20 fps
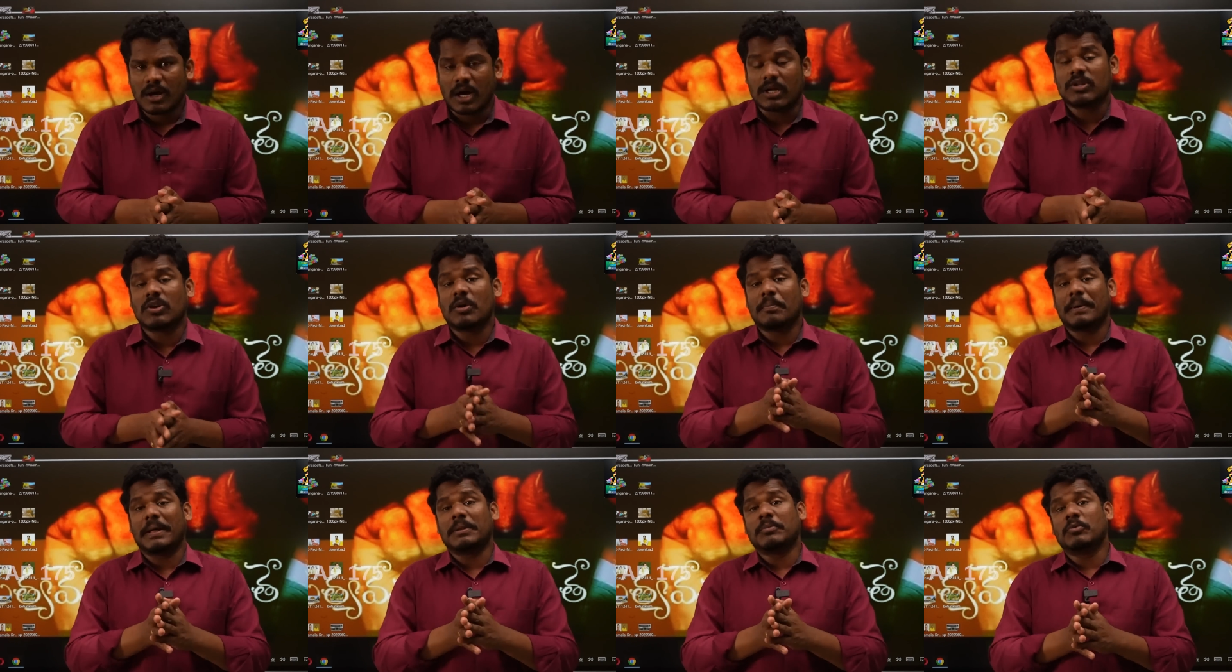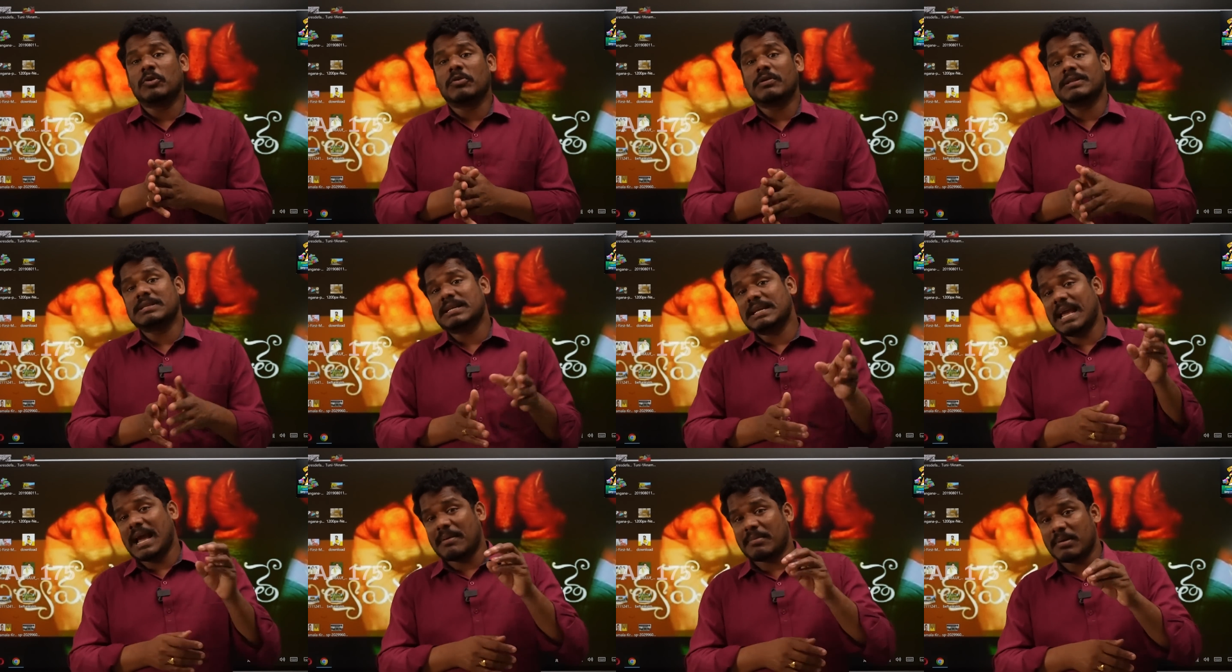అందులో పదమూడు
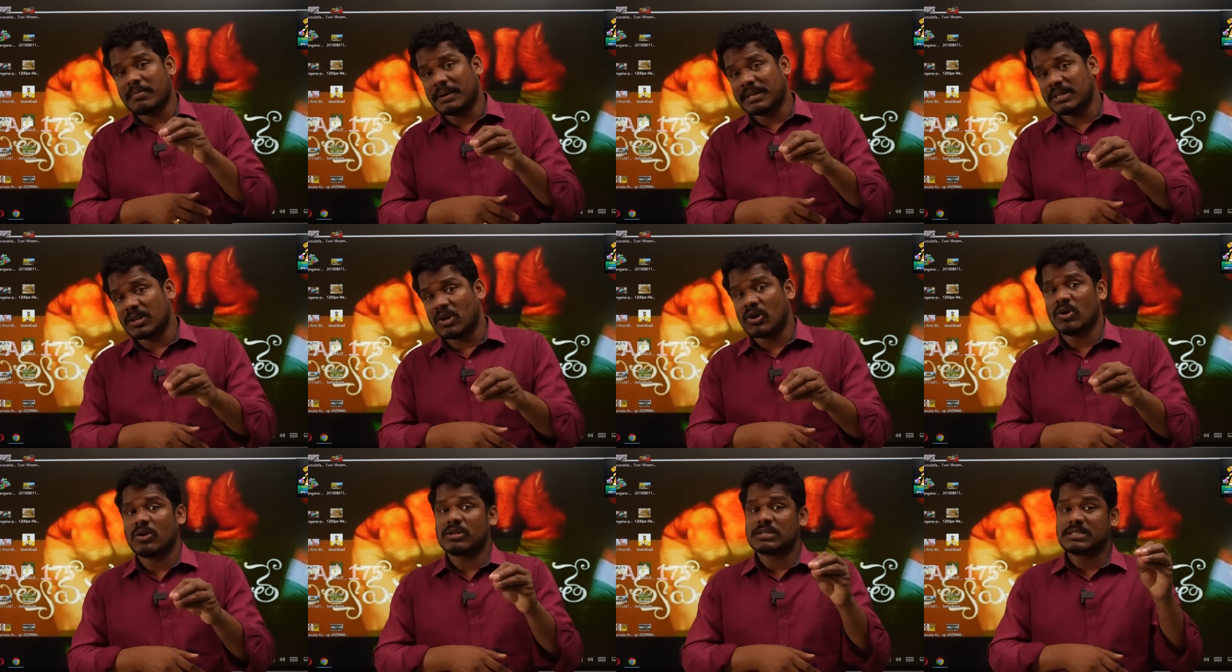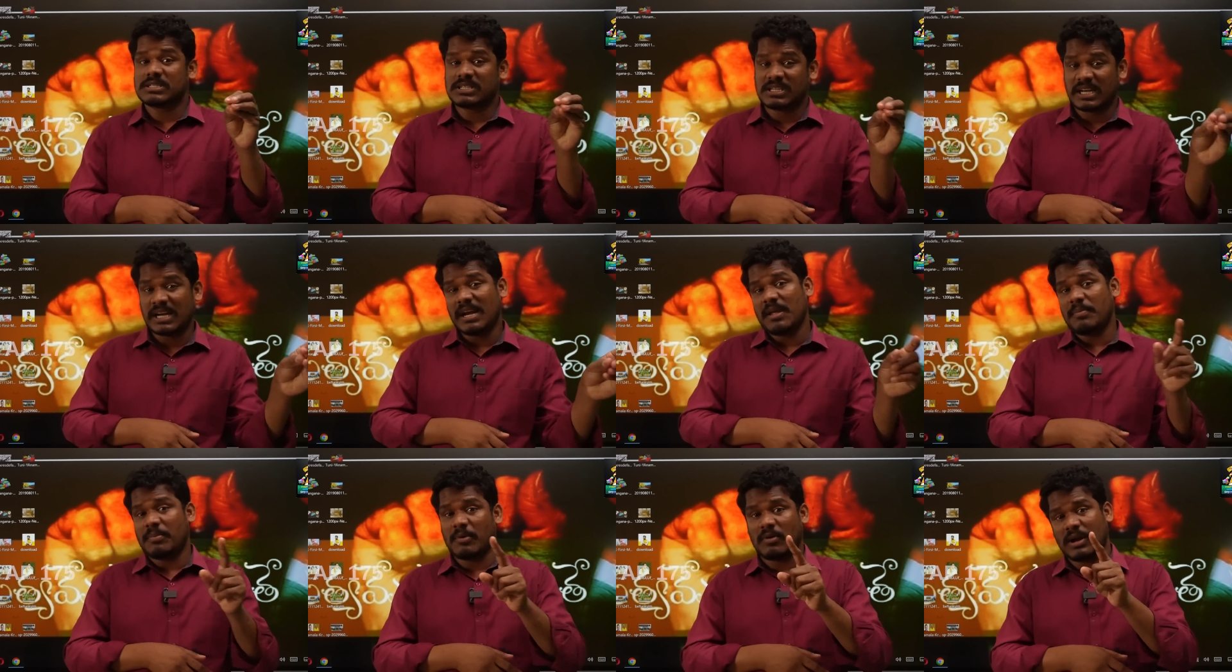వందల యాభై మందిలో
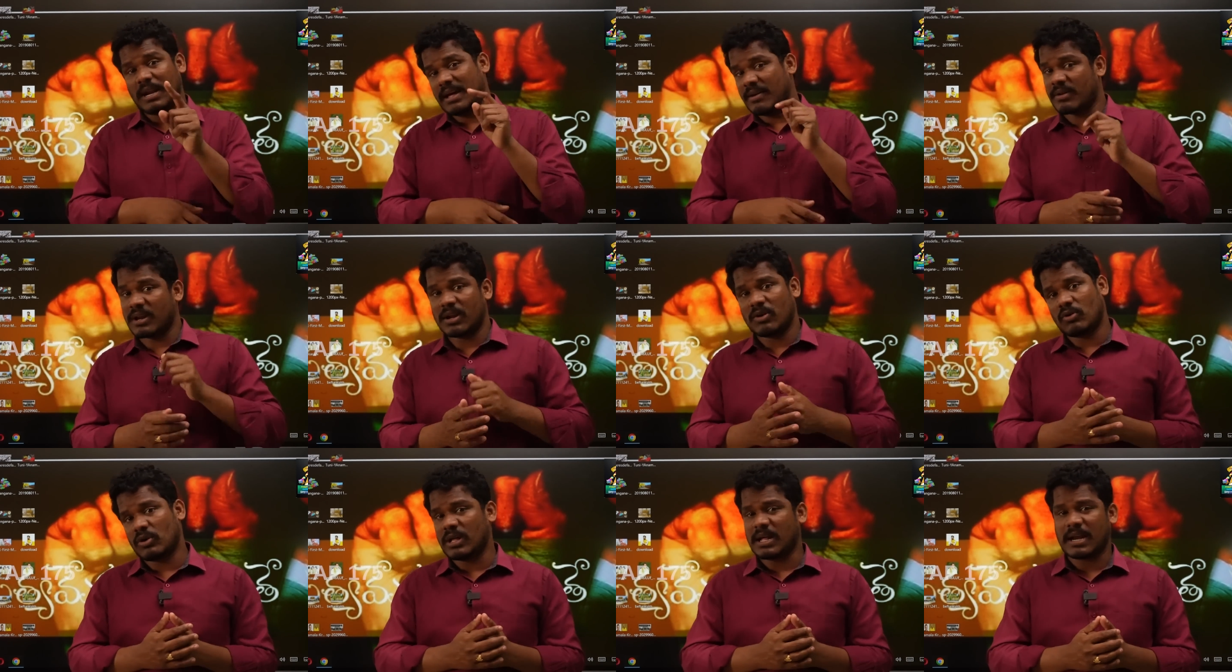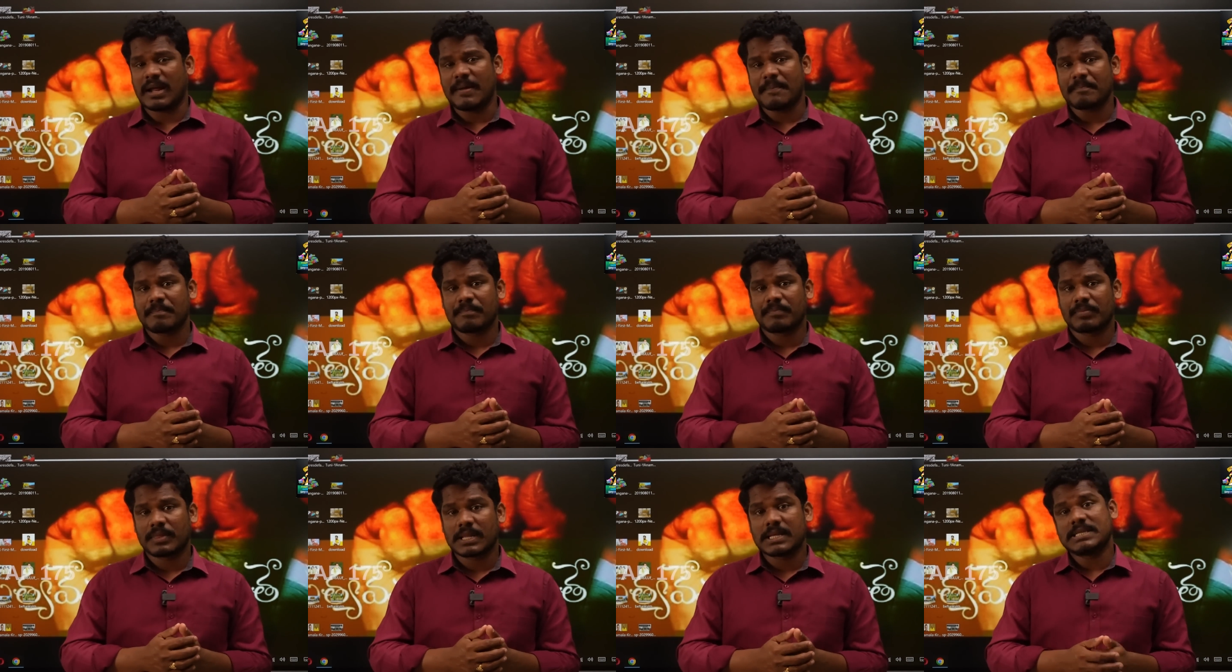టీడీపీ వాళ్ళు ఎవరైనా ఉన్నారా
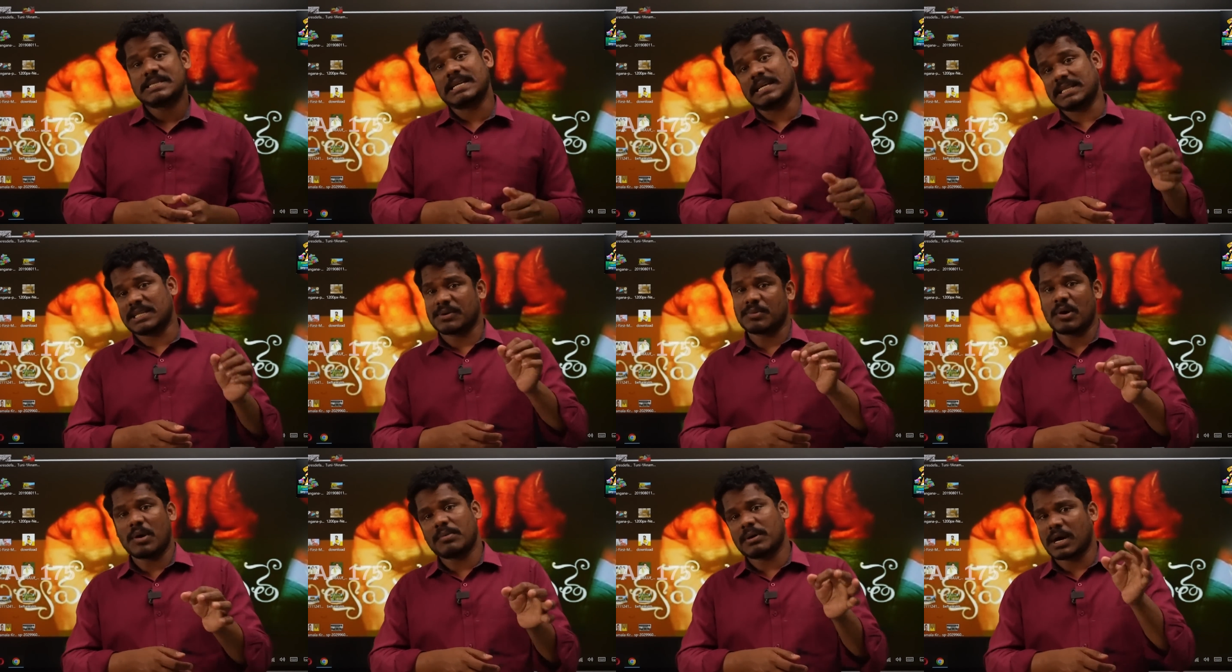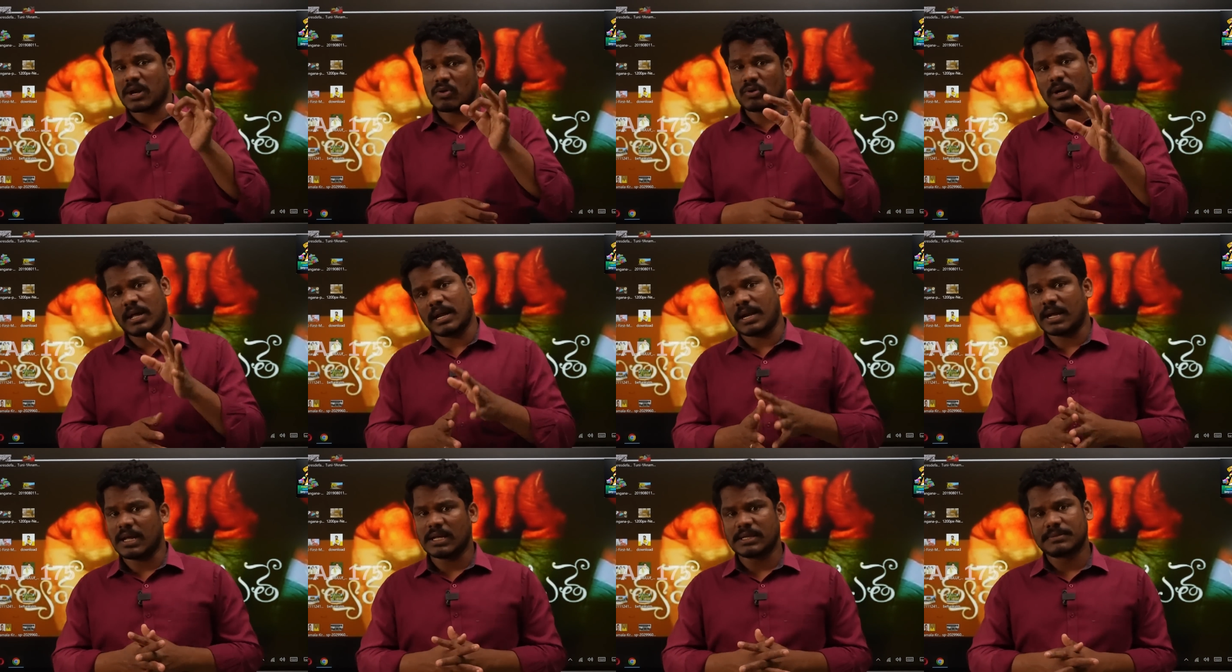చంద్రబాబు గారు
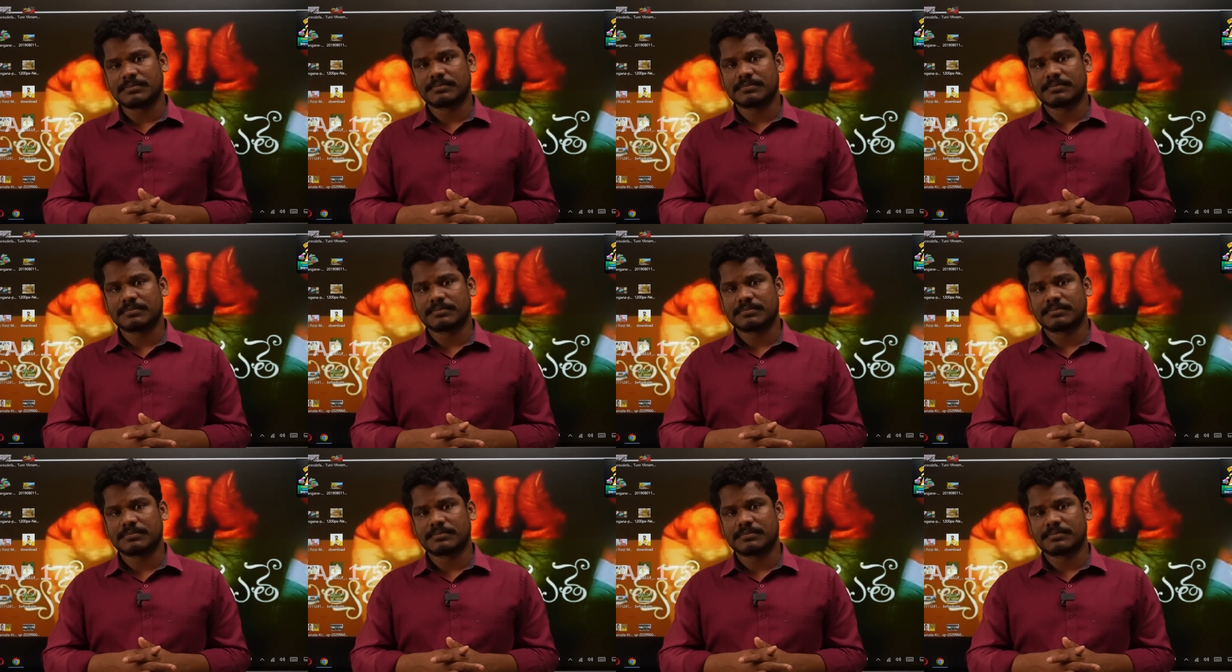ఉన్నారా